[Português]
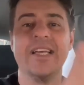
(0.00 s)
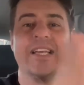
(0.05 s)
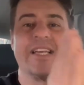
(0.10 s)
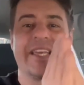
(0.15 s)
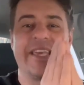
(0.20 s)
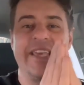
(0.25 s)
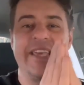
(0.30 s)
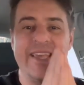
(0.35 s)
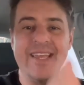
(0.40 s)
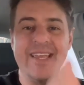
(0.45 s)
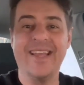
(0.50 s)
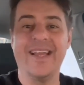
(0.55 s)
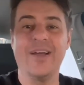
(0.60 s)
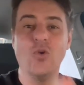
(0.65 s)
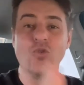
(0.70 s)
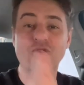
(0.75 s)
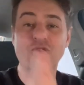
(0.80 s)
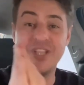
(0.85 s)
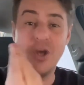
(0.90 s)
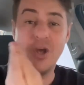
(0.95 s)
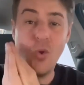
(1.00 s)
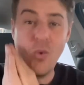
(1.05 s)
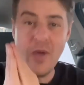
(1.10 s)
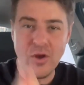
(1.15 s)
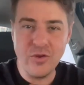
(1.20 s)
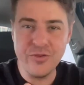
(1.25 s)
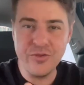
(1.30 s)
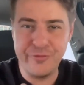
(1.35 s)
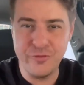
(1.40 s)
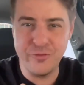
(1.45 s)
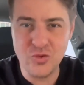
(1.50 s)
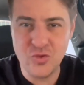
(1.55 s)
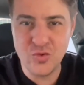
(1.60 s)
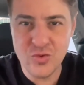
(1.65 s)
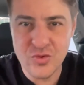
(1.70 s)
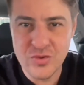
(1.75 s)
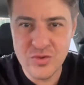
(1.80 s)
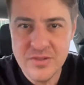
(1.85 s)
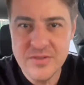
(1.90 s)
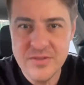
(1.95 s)
que o seu eu do
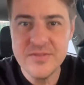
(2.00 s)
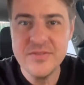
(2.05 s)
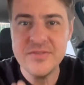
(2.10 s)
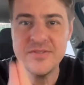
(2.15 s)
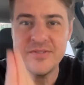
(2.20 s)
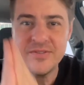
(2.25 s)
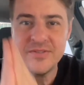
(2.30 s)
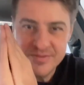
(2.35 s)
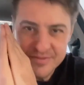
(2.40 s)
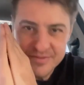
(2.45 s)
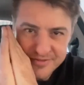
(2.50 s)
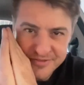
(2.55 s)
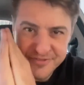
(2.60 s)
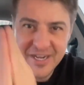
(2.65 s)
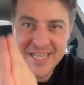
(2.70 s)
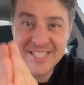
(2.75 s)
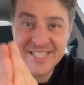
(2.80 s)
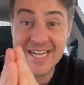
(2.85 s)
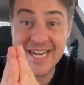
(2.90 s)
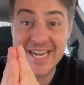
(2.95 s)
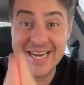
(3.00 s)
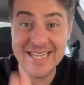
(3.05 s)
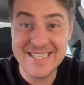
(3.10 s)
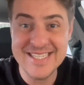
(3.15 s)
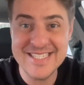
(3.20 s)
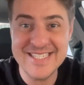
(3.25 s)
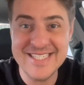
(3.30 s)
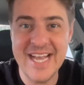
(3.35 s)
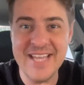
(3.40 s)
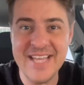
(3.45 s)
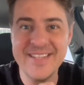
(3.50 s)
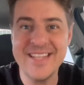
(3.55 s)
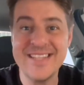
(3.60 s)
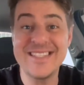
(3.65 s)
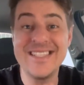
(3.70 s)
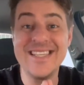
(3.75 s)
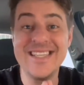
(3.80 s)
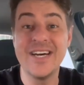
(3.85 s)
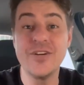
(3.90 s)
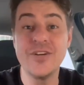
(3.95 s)
futuro vai te agradecer ainda
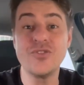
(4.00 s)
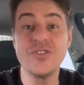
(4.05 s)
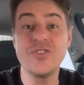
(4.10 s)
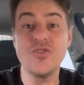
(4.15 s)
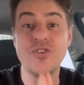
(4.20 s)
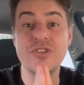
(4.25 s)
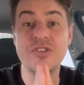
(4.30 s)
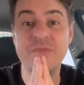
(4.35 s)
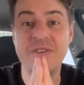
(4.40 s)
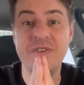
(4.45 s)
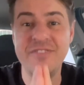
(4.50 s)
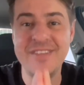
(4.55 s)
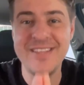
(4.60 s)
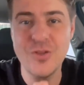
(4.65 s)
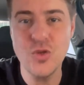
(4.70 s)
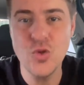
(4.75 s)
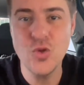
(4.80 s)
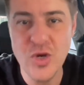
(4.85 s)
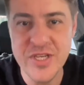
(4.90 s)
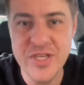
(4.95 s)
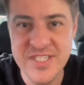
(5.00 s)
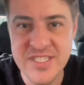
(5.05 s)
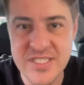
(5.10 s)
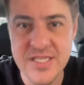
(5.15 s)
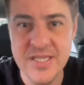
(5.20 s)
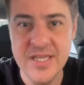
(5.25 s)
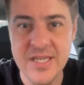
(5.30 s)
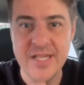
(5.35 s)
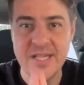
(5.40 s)
esse ano de 2022.